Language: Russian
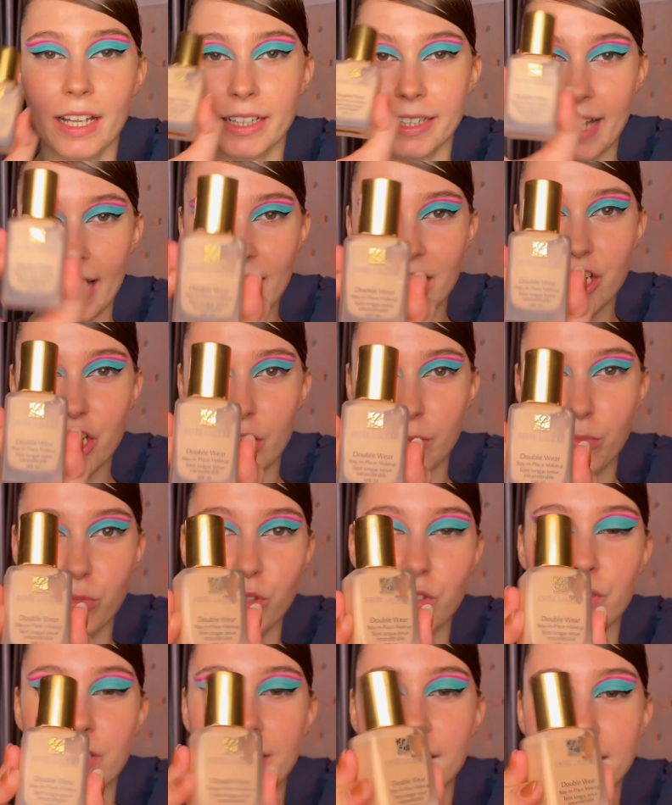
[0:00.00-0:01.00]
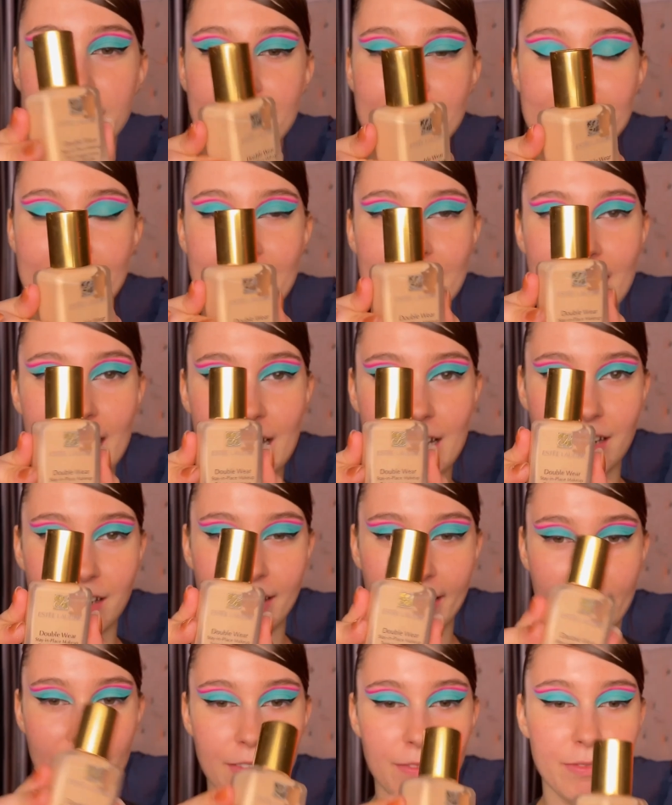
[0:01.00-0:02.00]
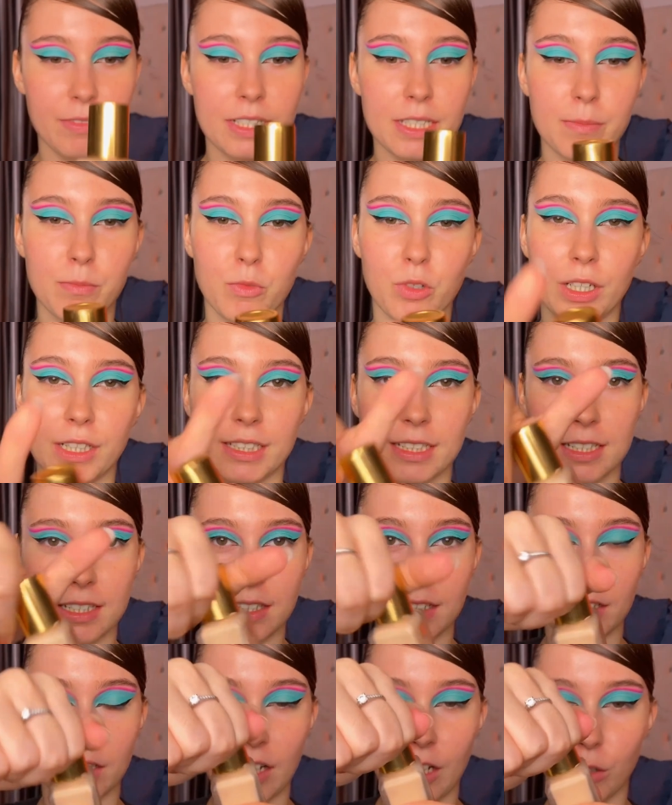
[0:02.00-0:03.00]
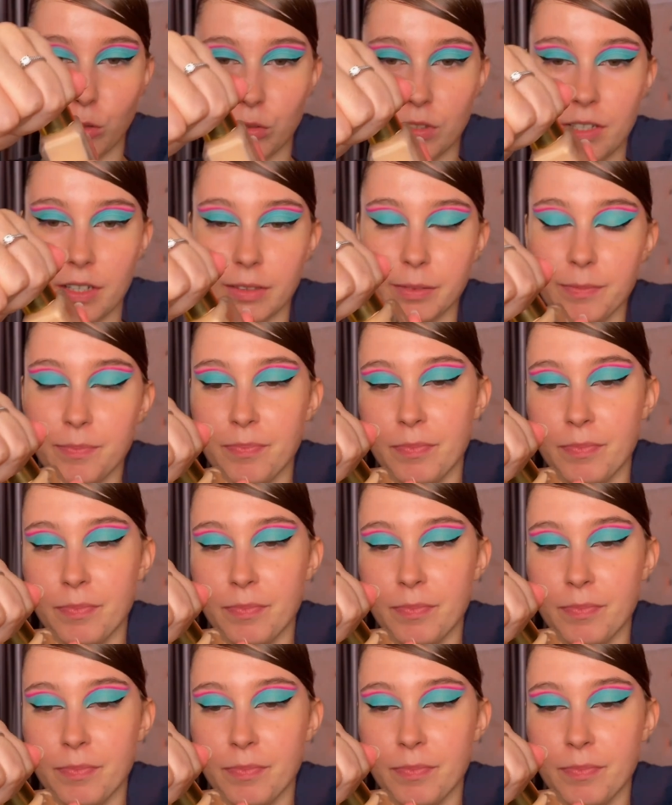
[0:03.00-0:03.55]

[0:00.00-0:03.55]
дальше я буду наносить тональный крем, возьму от Estee Lauder